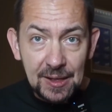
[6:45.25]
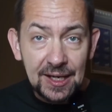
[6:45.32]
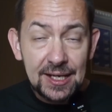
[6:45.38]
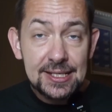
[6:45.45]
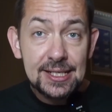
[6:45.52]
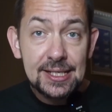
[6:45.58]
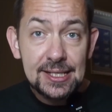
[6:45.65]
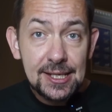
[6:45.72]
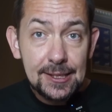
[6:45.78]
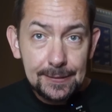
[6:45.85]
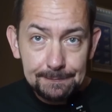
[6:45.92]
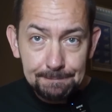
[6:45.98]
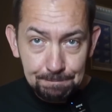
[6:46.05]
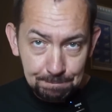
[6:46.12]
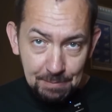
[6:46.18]

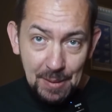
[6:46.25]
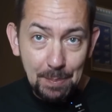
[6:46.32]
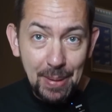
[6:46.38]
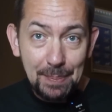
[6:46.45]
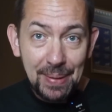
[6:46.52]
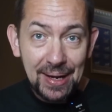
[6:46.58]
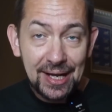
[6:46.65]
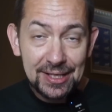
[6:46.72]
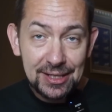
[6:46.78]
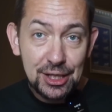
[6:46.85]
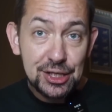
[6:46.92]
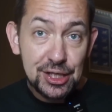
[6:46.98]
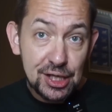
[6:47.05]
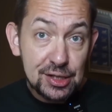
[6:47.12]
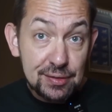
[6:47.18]
российские
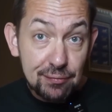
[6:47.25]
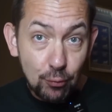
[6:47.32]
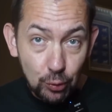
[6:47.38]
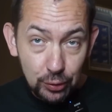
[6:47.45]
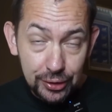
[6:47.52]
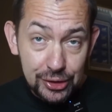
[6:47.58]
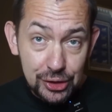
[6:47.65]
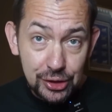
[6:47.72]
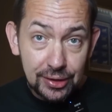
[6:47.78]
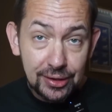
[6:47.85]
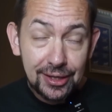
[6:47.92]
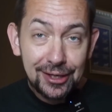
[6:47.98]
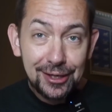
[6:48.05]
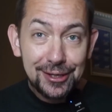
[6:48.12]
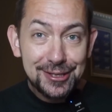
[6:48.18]
пропагандистские
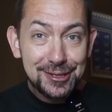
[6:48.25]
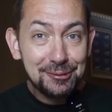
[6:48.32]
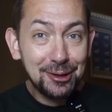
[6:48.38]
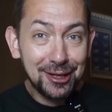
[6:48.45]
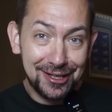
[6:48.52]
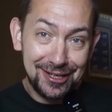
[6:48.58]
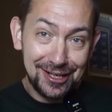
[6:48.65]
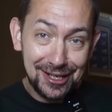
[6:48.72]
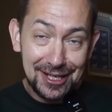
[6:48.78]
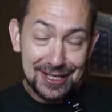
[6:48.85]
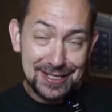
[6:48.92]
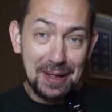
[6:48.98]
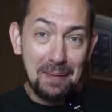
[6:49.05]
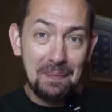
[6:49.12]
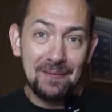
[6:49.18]
Сколько
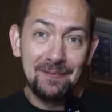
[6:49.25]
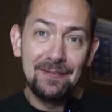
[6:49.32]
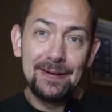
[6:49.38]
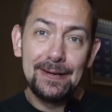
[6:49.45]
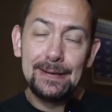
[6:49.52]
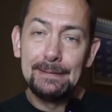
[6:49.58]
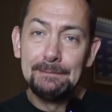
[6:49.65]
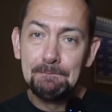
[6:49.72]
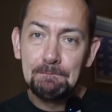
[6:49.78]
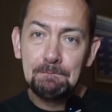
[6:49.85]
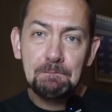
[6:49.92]
раз вы